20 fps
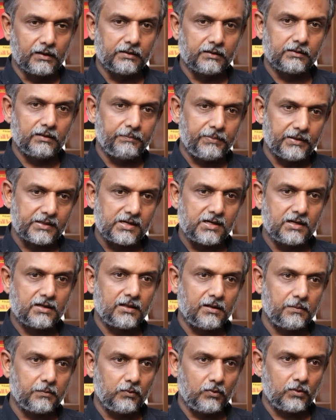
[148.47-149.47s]
இதில்
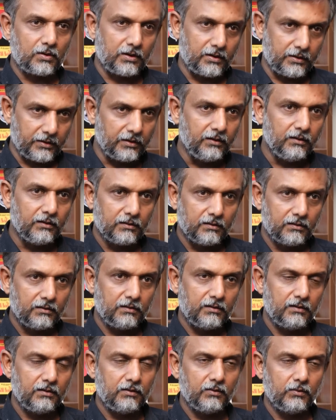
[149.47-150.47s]
பதினெட்டாம் நூற்றாண்டில்
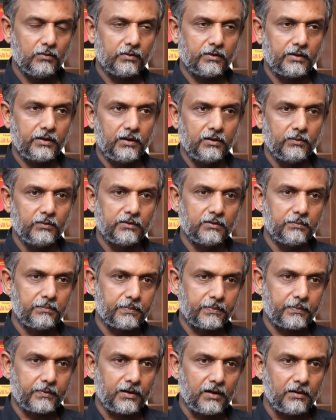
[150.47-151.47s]
ஒரு எழுபது
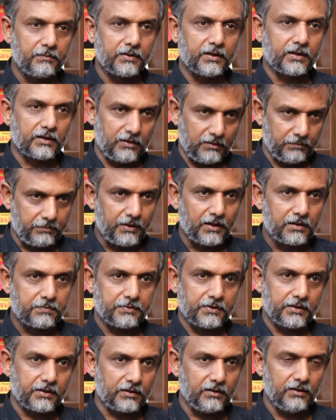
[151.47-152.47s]
பிராமணர்கள்
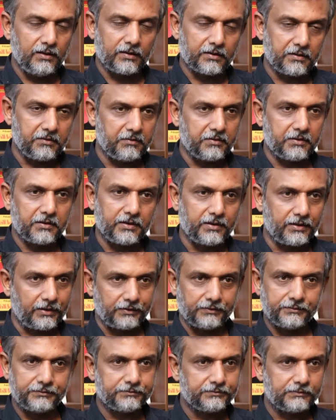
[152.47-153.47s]
பார்ப்பனர்கள் அங்கே
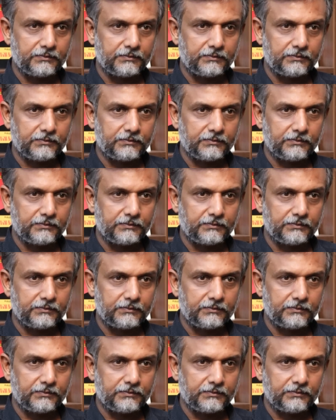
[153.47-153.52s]
வருகிறார்கள்